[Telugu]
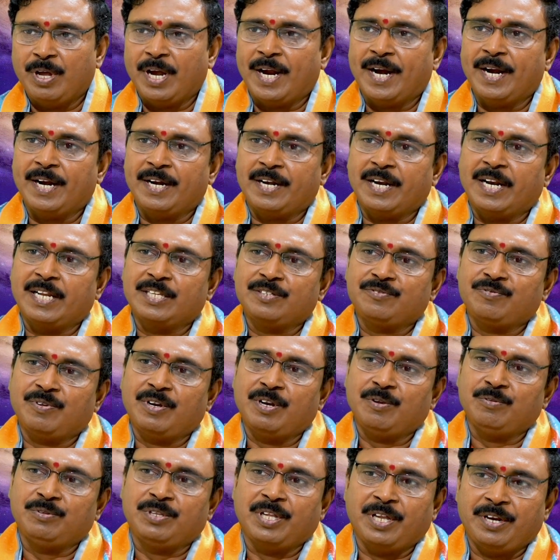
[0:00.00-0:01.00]
అక్కడికి
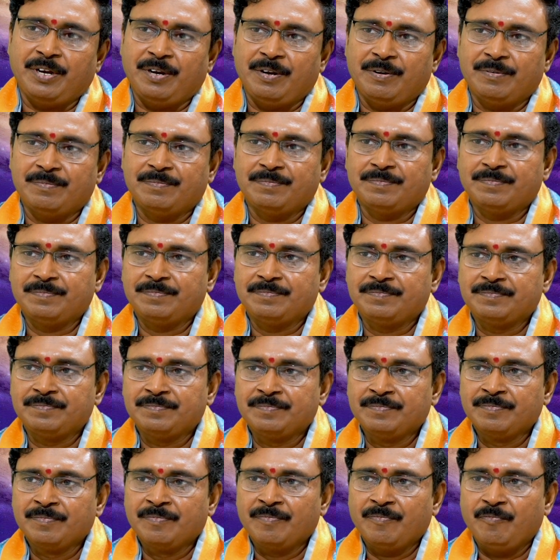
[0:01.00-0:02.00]
ట్రాన్స్ఫర్లు అవుతారు వీళ్ళు
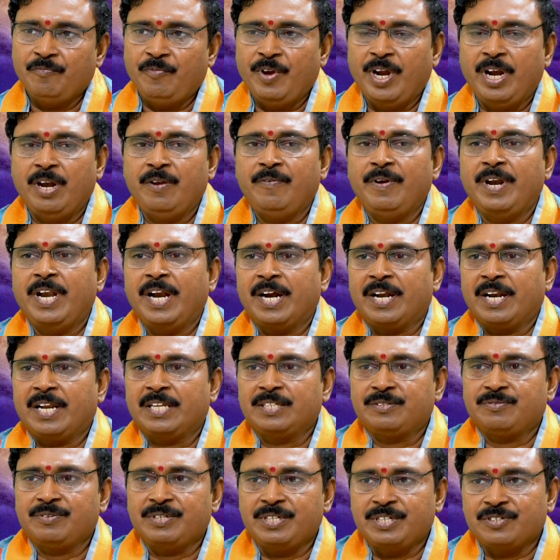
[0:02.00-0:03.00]
వీళ్ళు వీళ్ళే
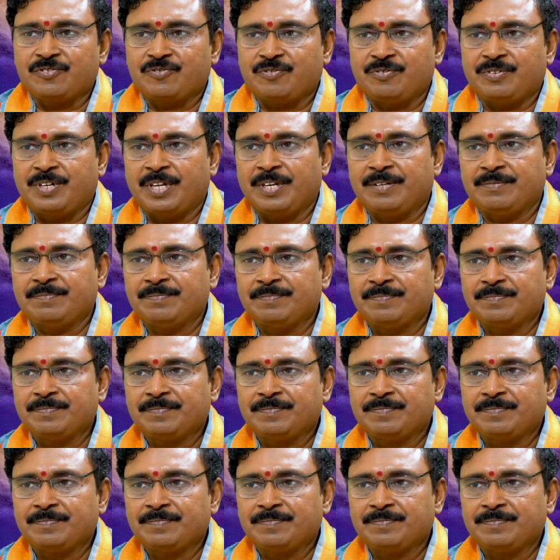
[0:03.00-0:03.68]
ట్రాన్స్ఫర్ చేసుకుంటారు